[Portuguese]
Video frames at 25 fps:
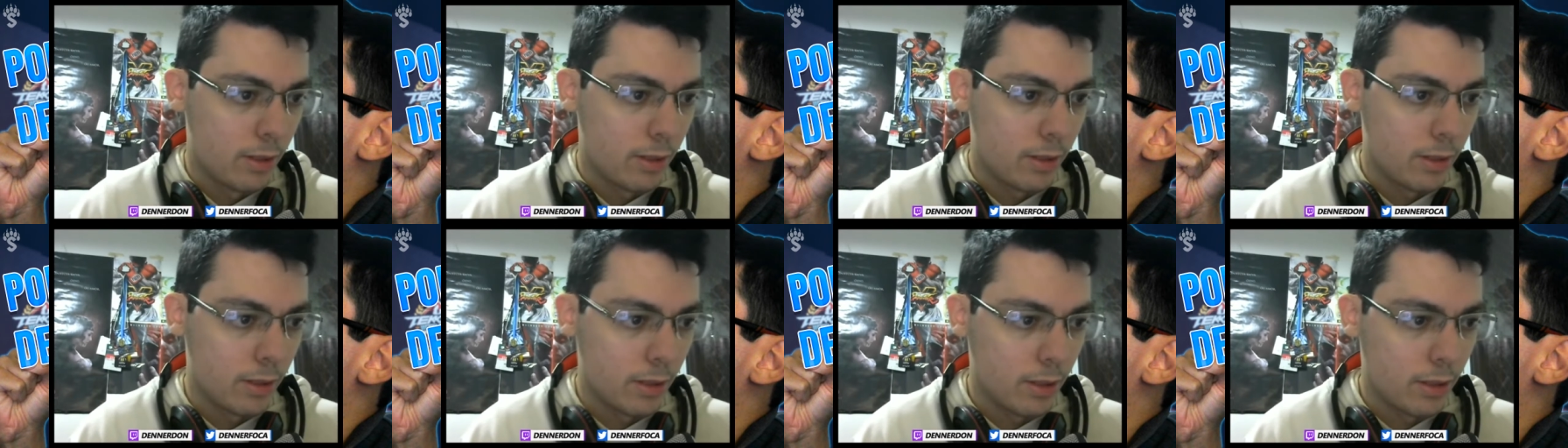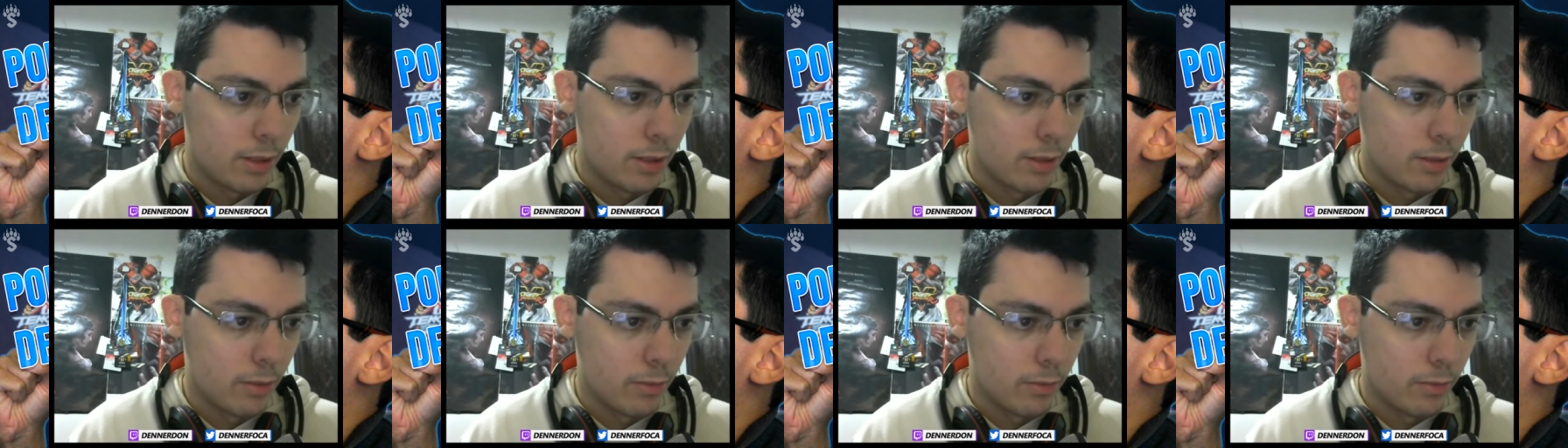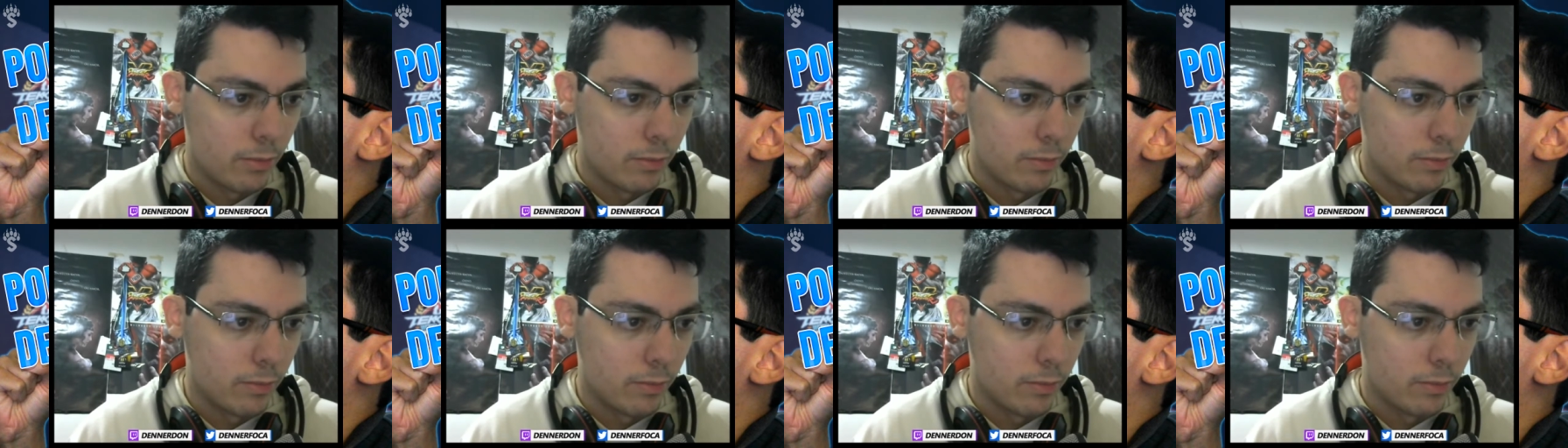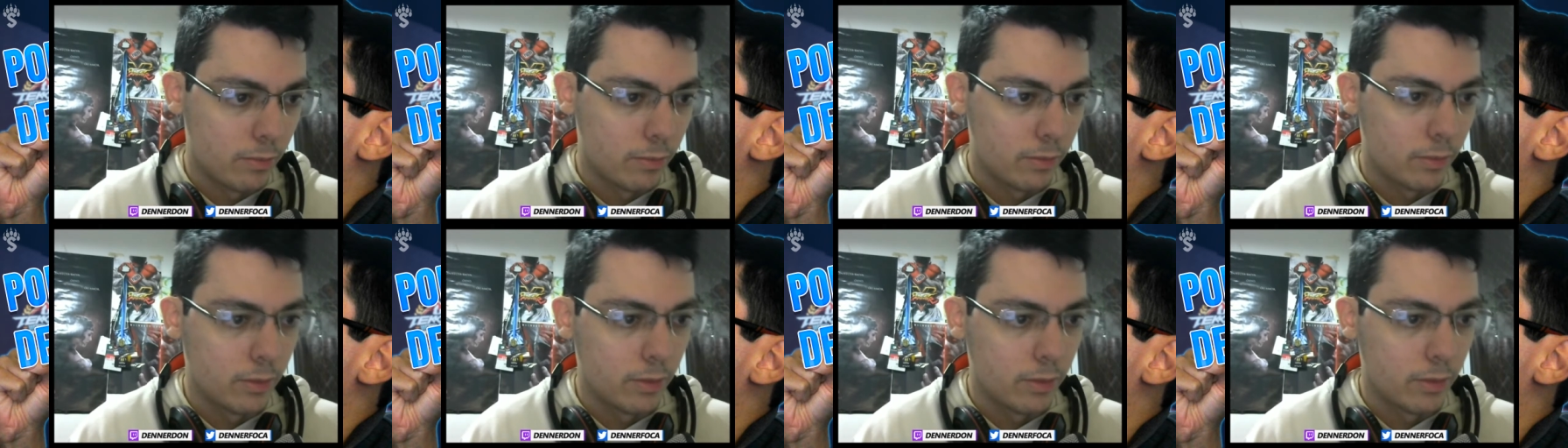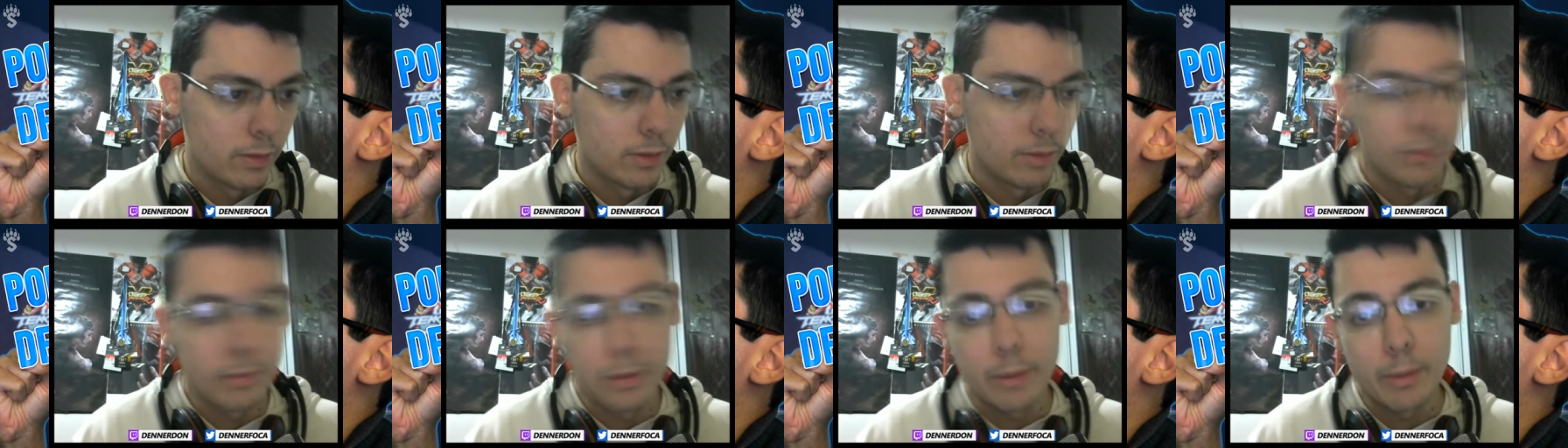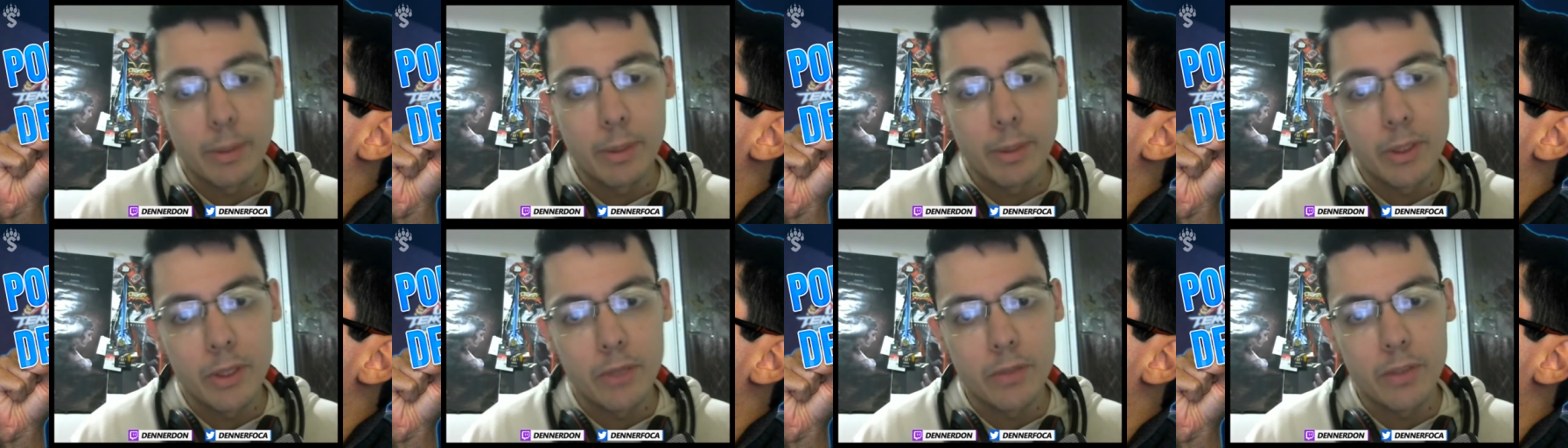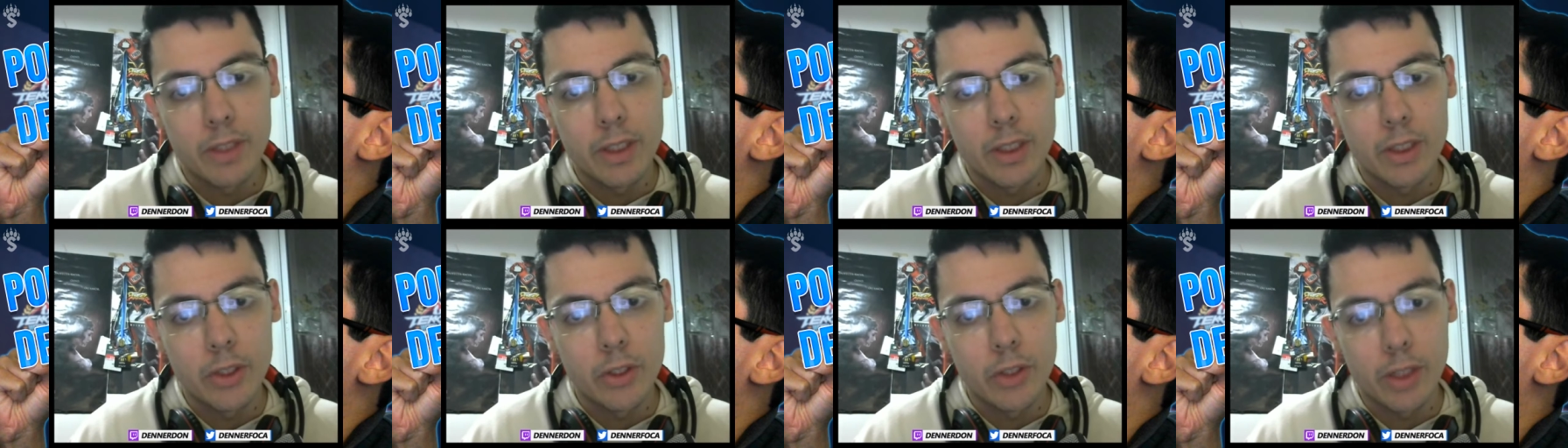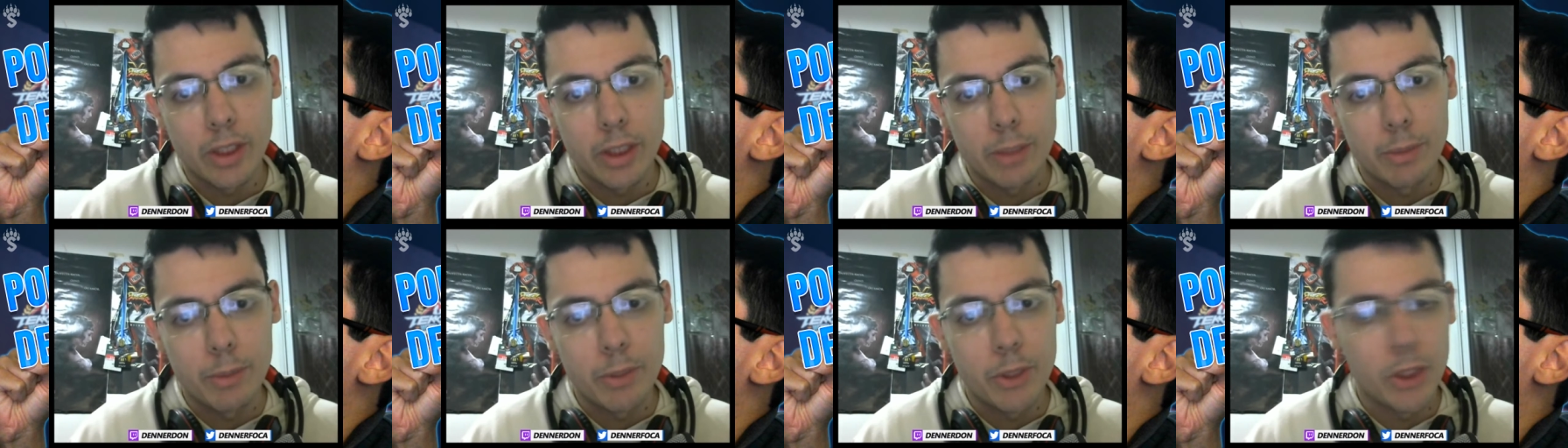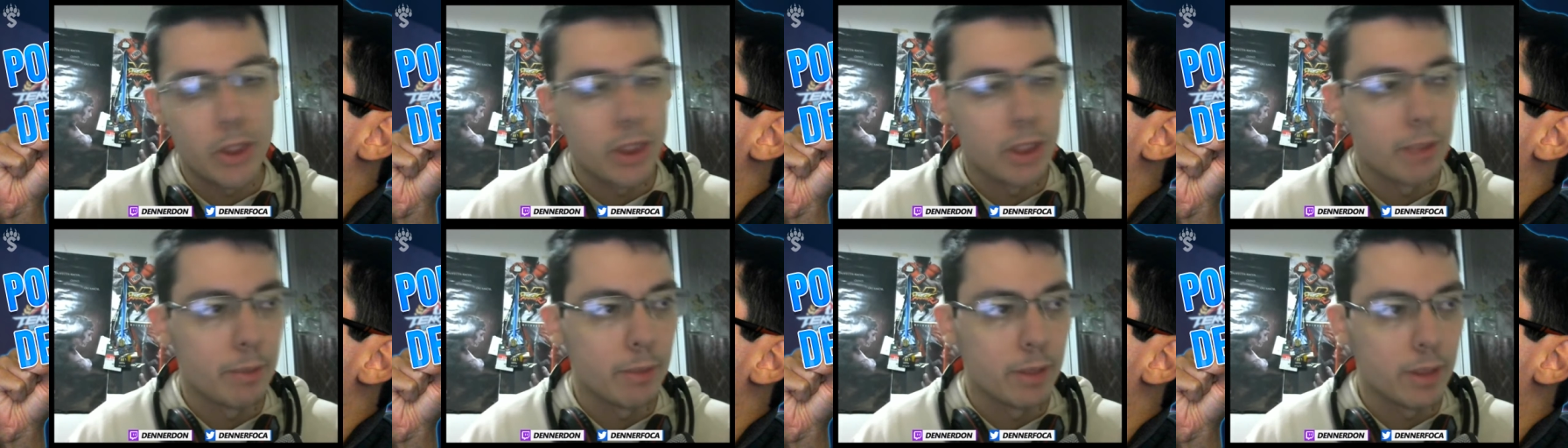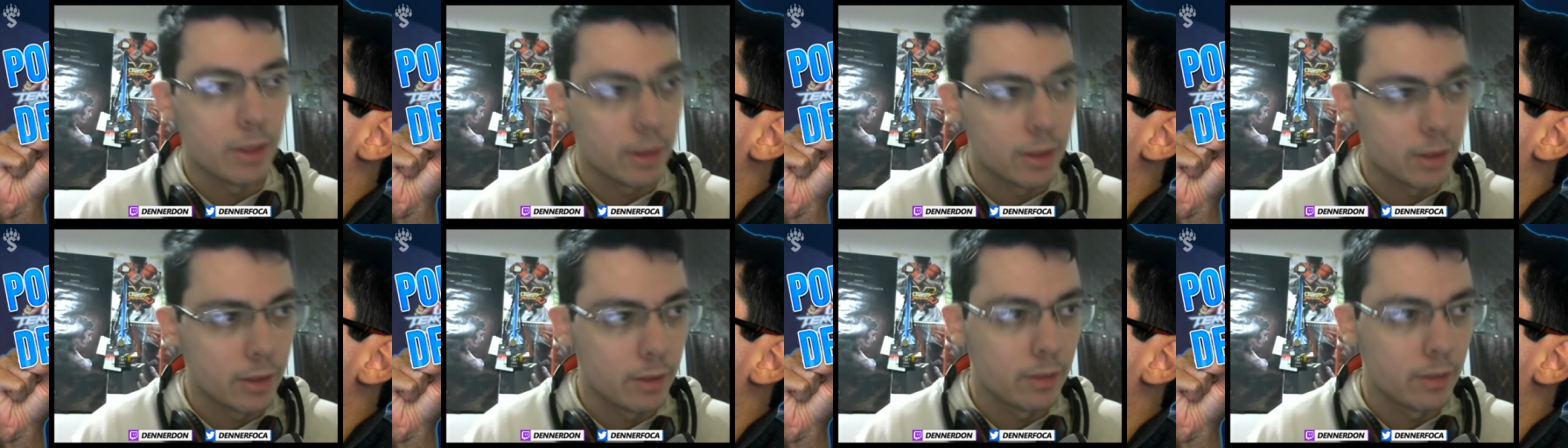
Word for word: Então, principalmente se você joga de Mishima,